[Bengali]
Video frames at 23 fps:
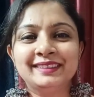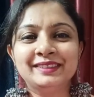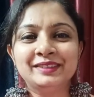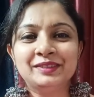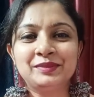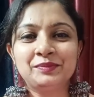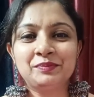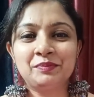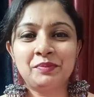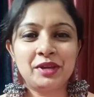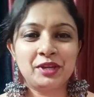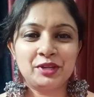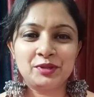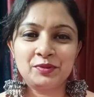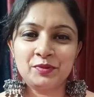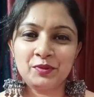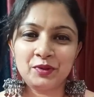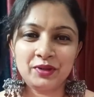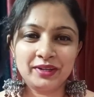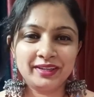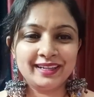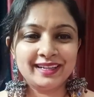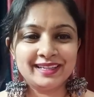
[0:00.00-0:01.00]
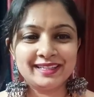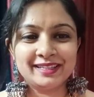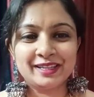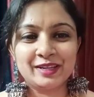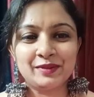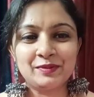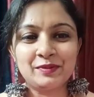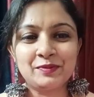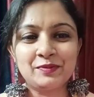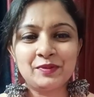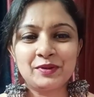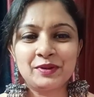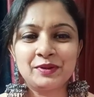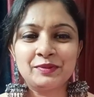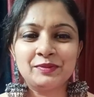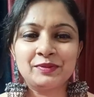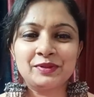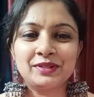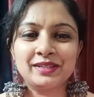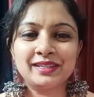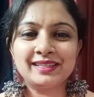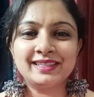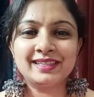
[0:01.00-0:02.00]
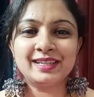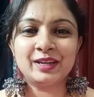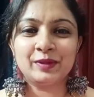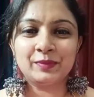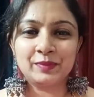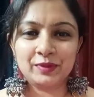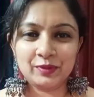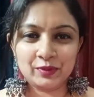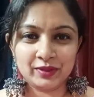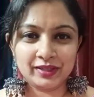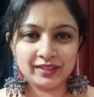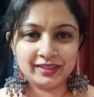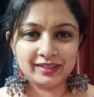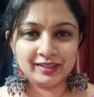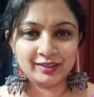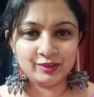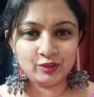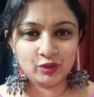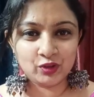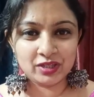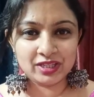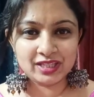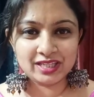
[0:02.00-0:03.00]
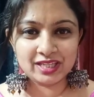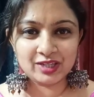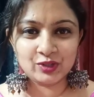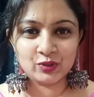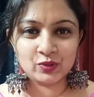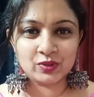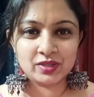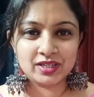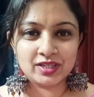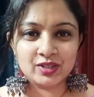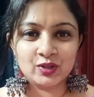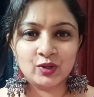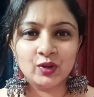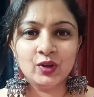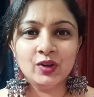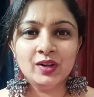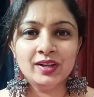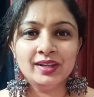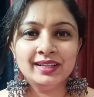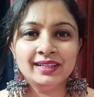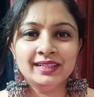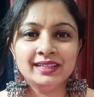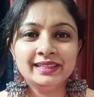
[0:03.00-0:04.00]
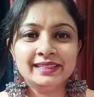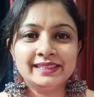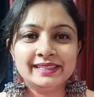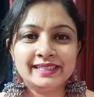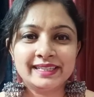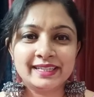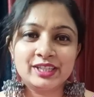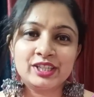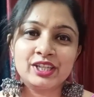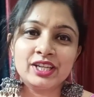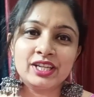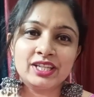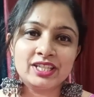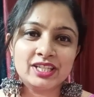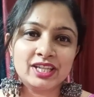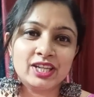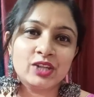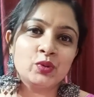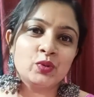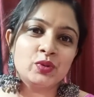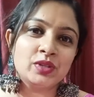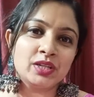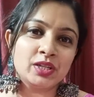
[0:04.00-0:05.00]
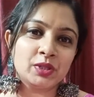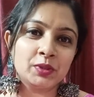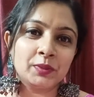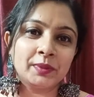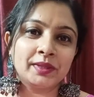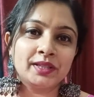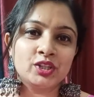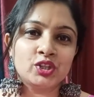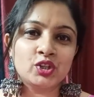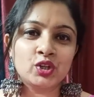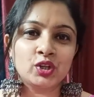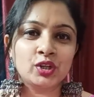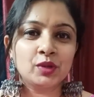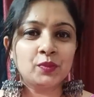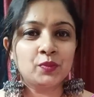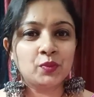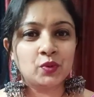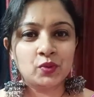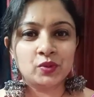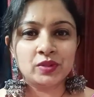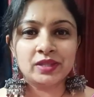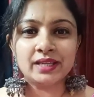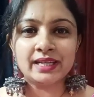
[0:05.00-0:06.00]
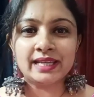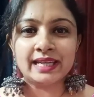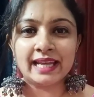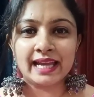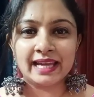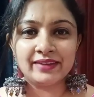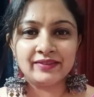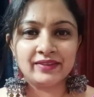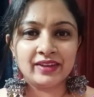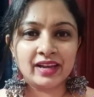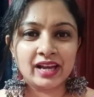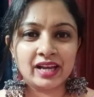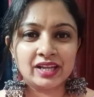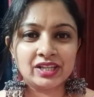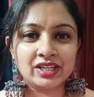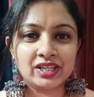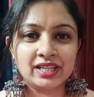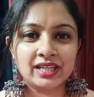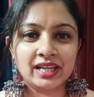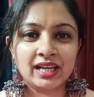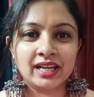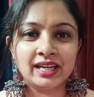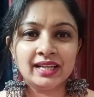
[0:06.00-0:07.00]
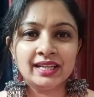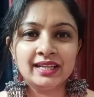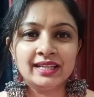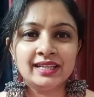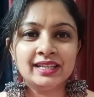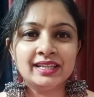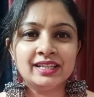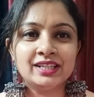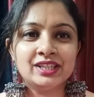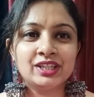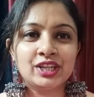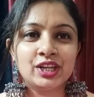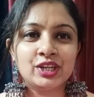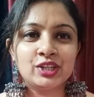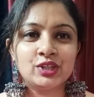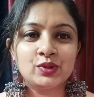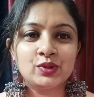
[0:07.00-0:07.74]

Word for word: বেশ বলেই আজকে আমি পরে বসেছি আমার অনেক দিন ধরে ইচ্ছে করছিল যে সেজে গুজে তোমাদের সঙ্গে বহুদিন লাইভে আসি না সেই জন্য